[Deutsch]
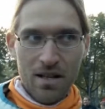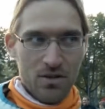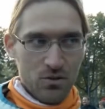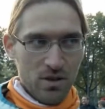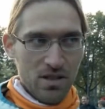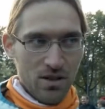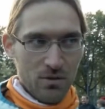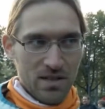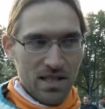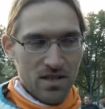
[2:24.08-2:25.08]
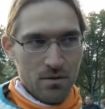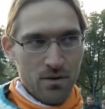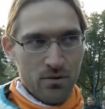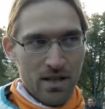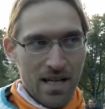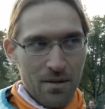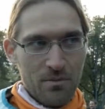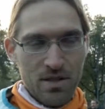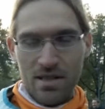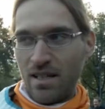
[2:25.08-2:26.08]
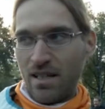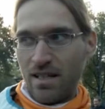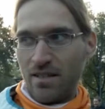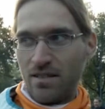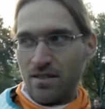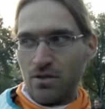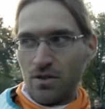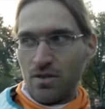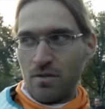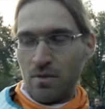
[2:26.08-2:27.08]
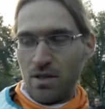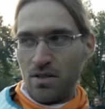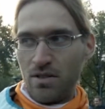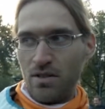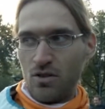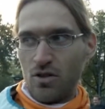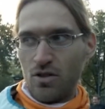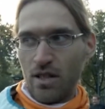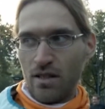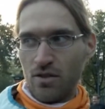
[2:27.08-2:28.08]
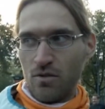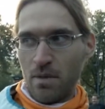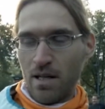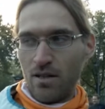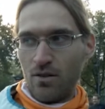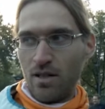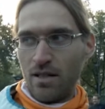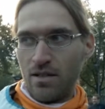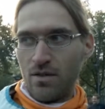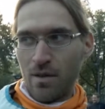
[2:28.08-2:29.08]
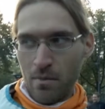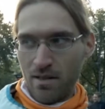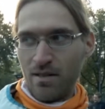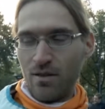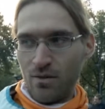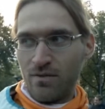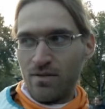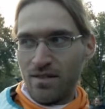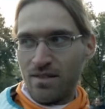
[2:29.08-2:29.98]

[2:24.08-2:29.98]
Also ich laufe das erste Mal von Leipzig nach Halle. Sonst bin ich die Strecke Spergau-Halle zweimal gelaufen.